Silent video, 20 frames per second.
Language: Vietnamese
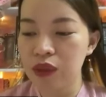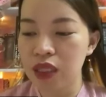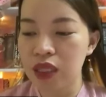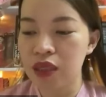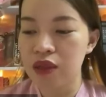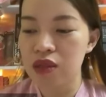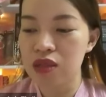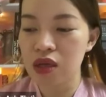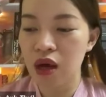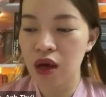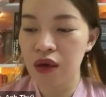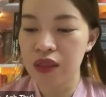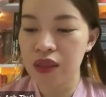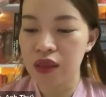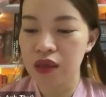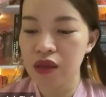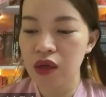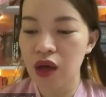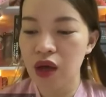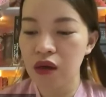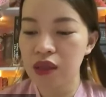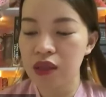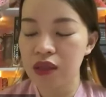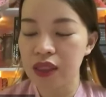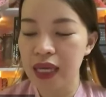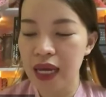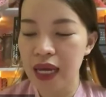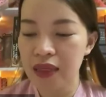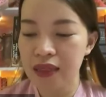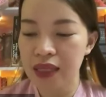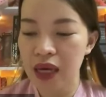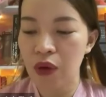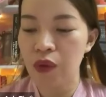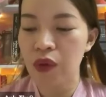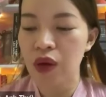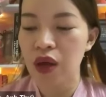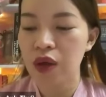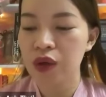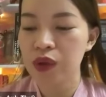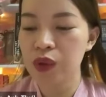tiền cho những con người khác nhau
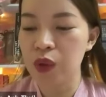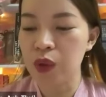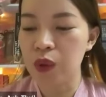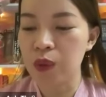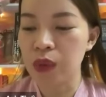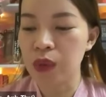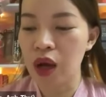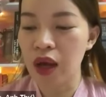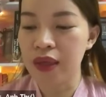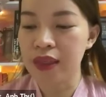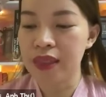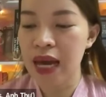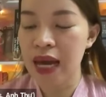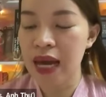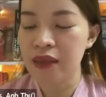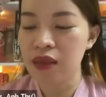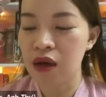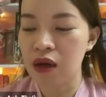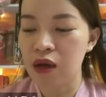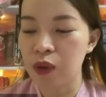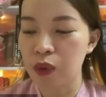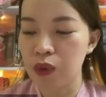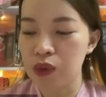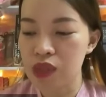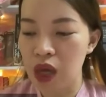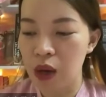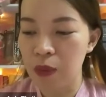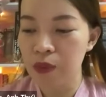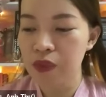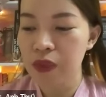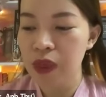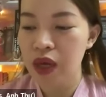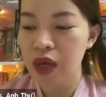thuộc mọi giai tầng cuộc sống.